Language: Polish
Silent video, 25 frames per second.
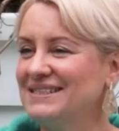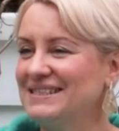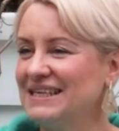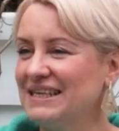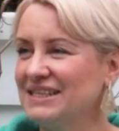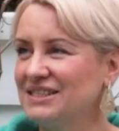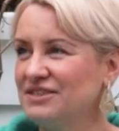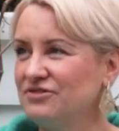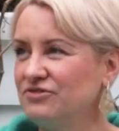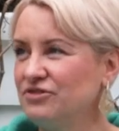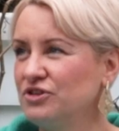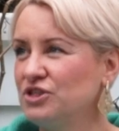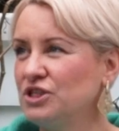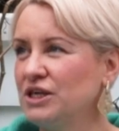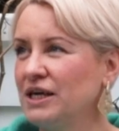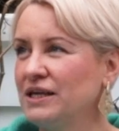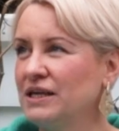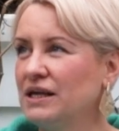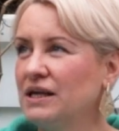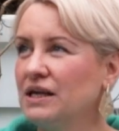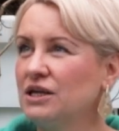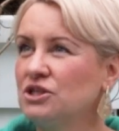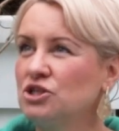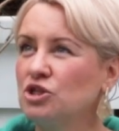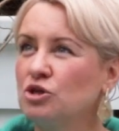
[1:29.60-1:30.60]
Zazwyczaj
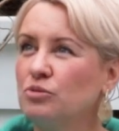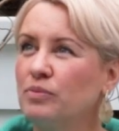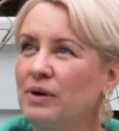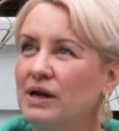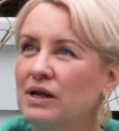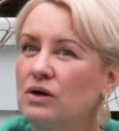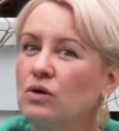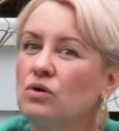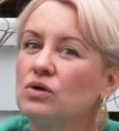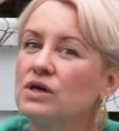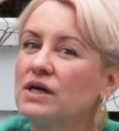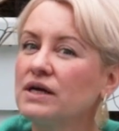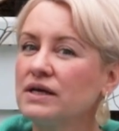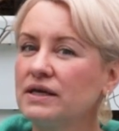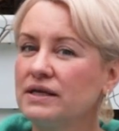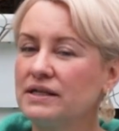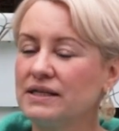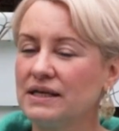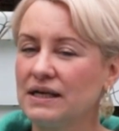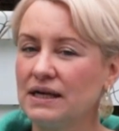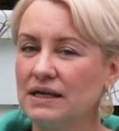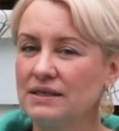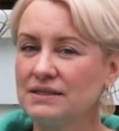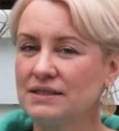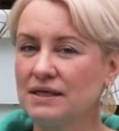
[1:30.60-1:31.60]
na naszych balkonach i
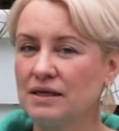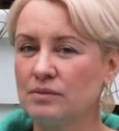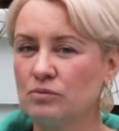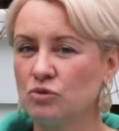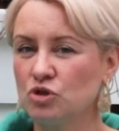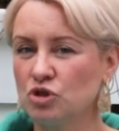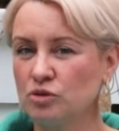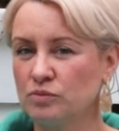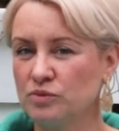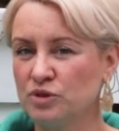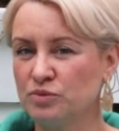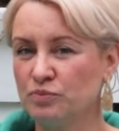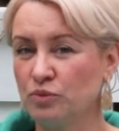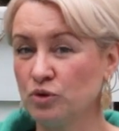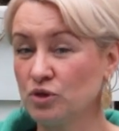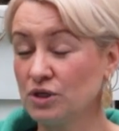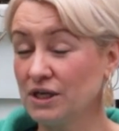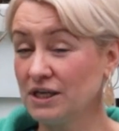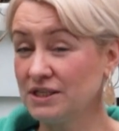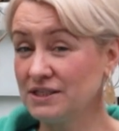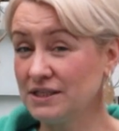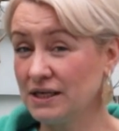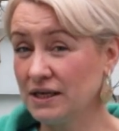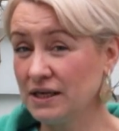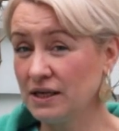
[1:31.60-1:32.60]
tarasach możemy
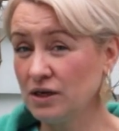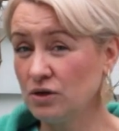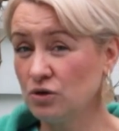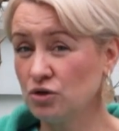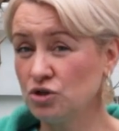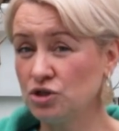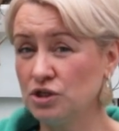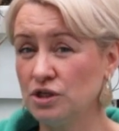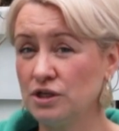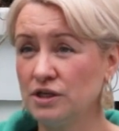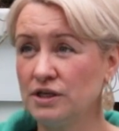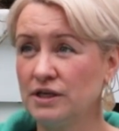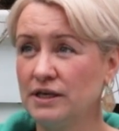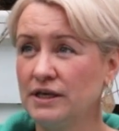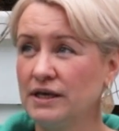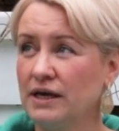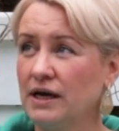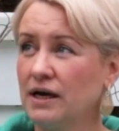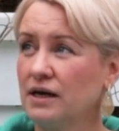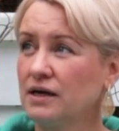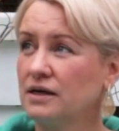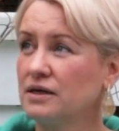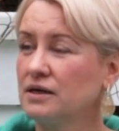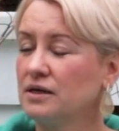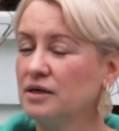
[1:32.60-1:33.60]
spotkać takie takie roślinki
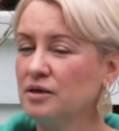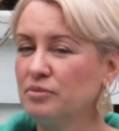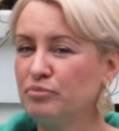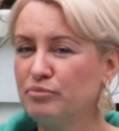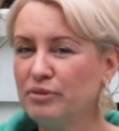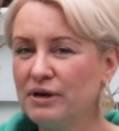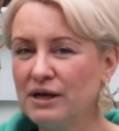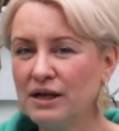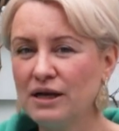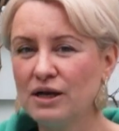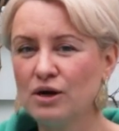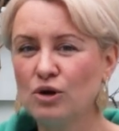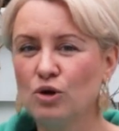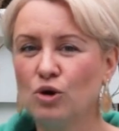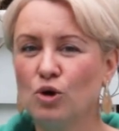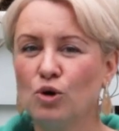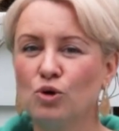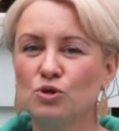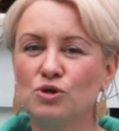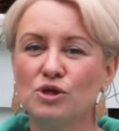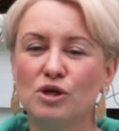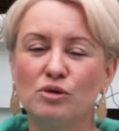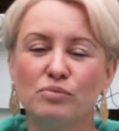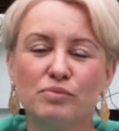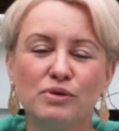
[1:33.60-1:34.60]
jak e,
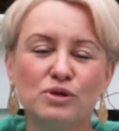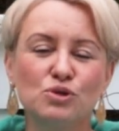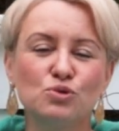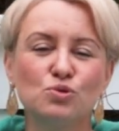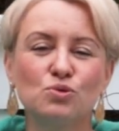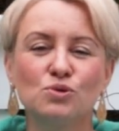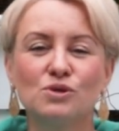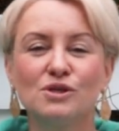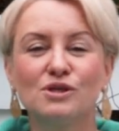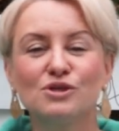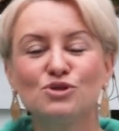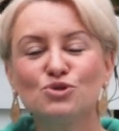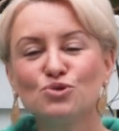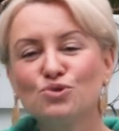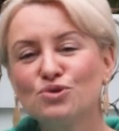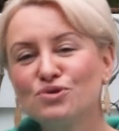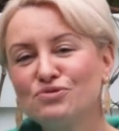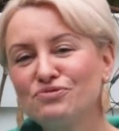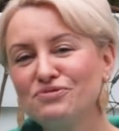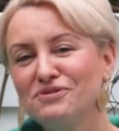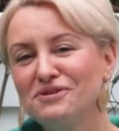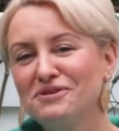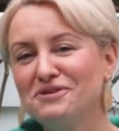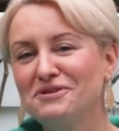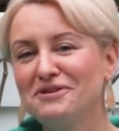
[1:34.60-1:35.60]
pelargonie, petunie,
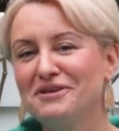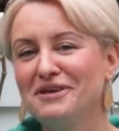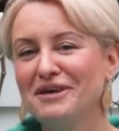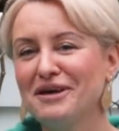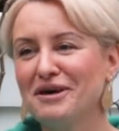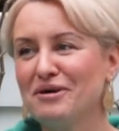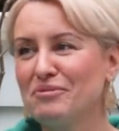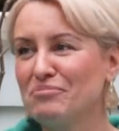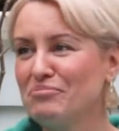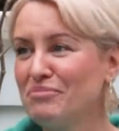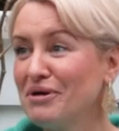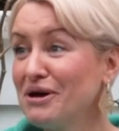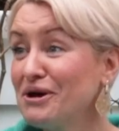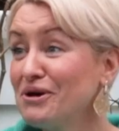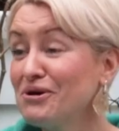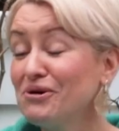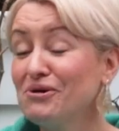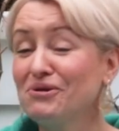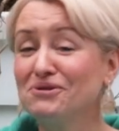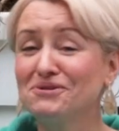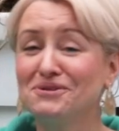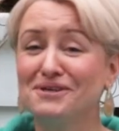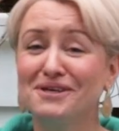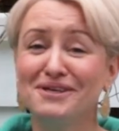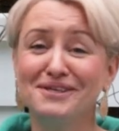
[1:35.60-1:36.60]
surfinie,
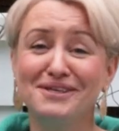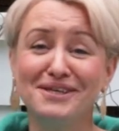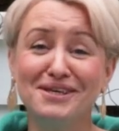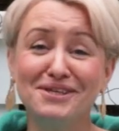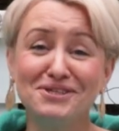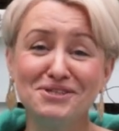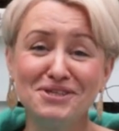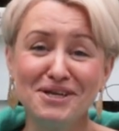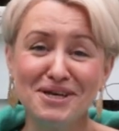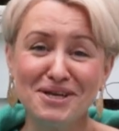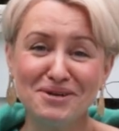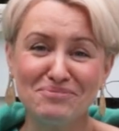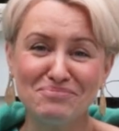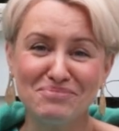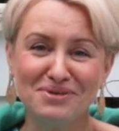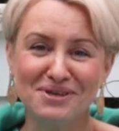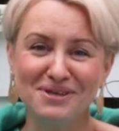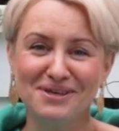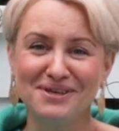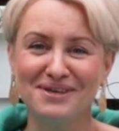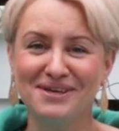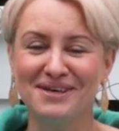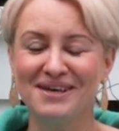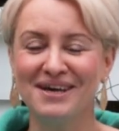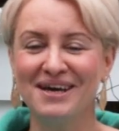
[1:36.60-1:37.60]
begonie,
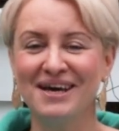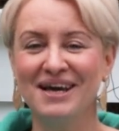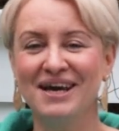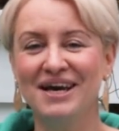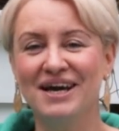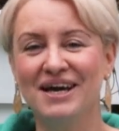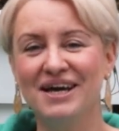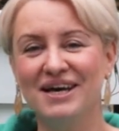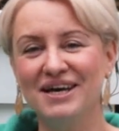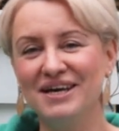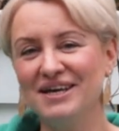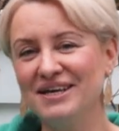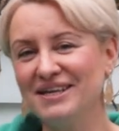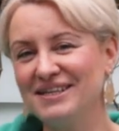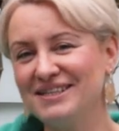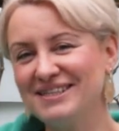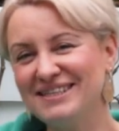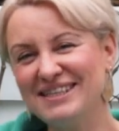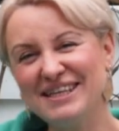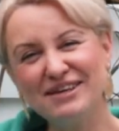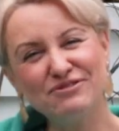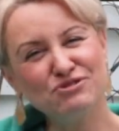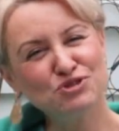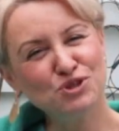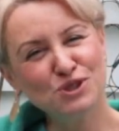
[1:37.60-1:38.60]
niecierpki, e,
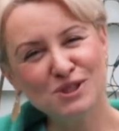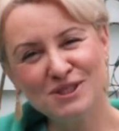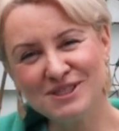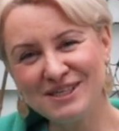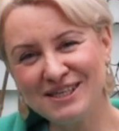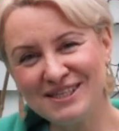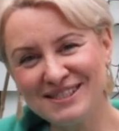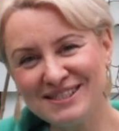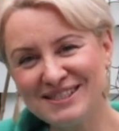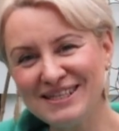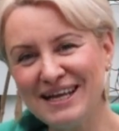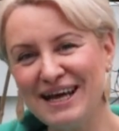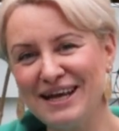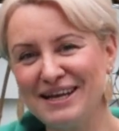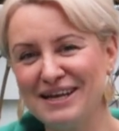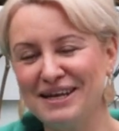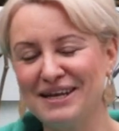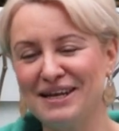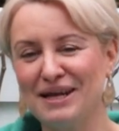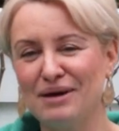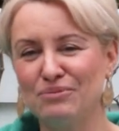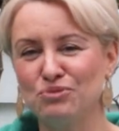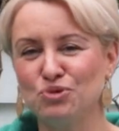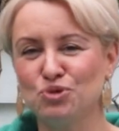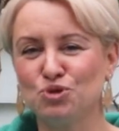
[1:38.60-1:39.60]
te wszystkie
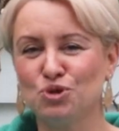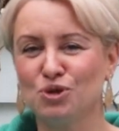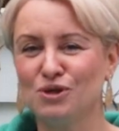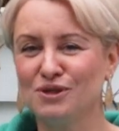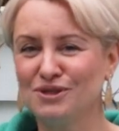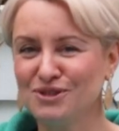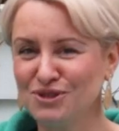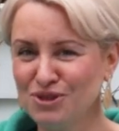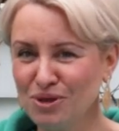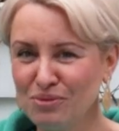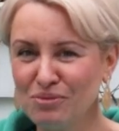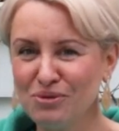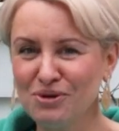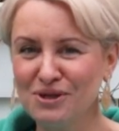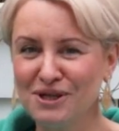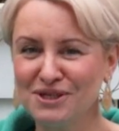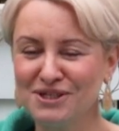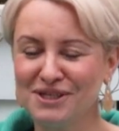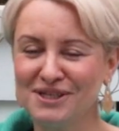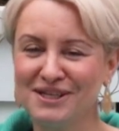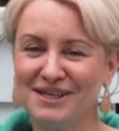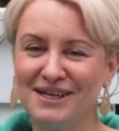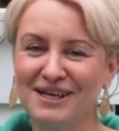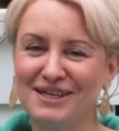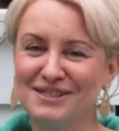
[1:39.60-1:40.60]
znane nam już. One zdobią
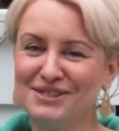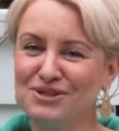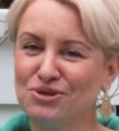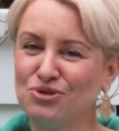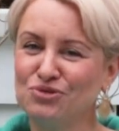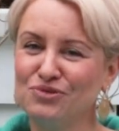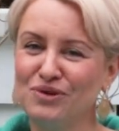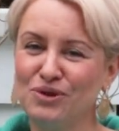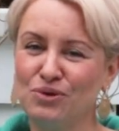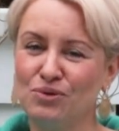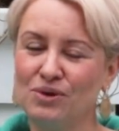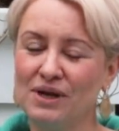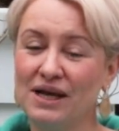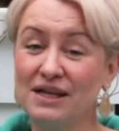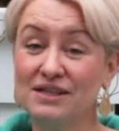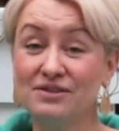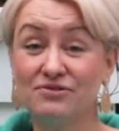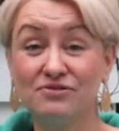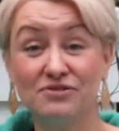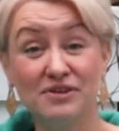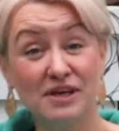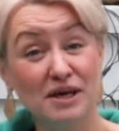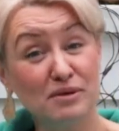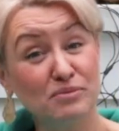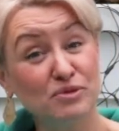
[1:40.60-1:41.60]
nasze tarasy od wielu lat,
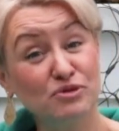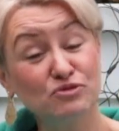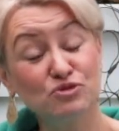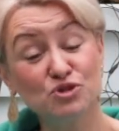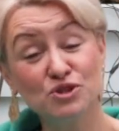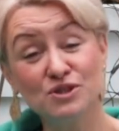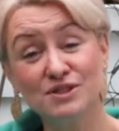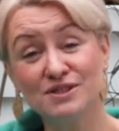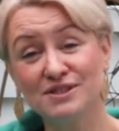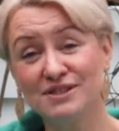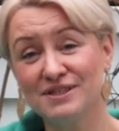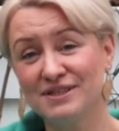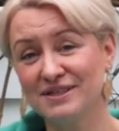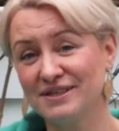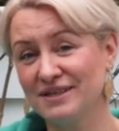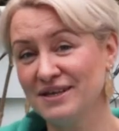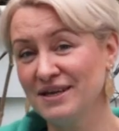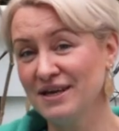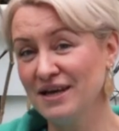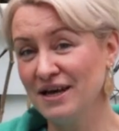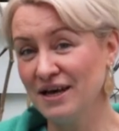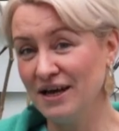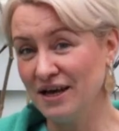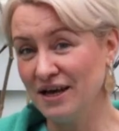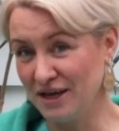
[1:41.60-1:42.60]
wiemy wszyscy, e,
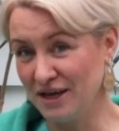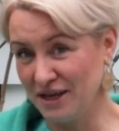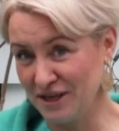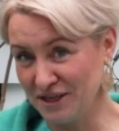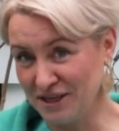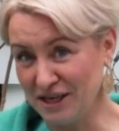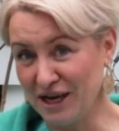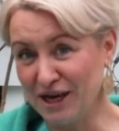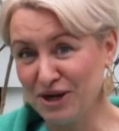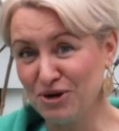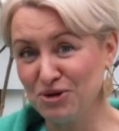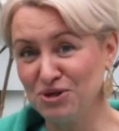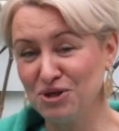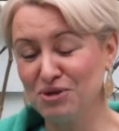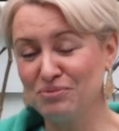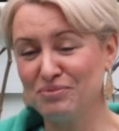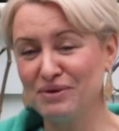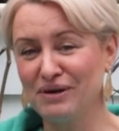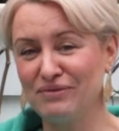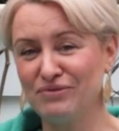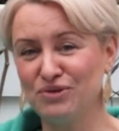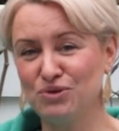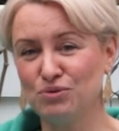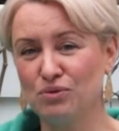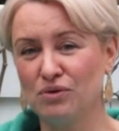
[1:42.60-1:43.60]
jak o nie
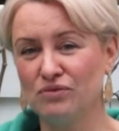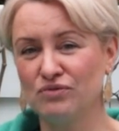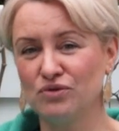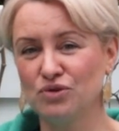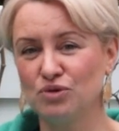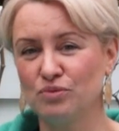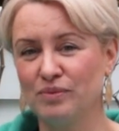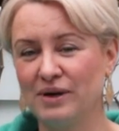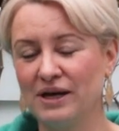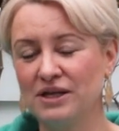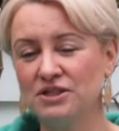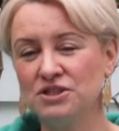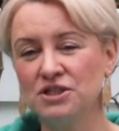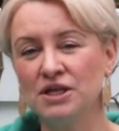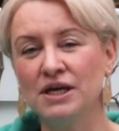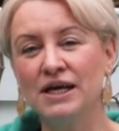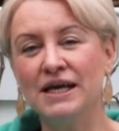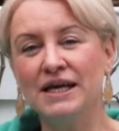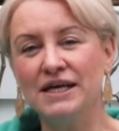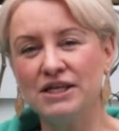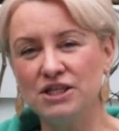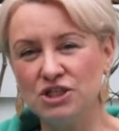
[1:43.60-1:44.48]
prawidłowo dbać.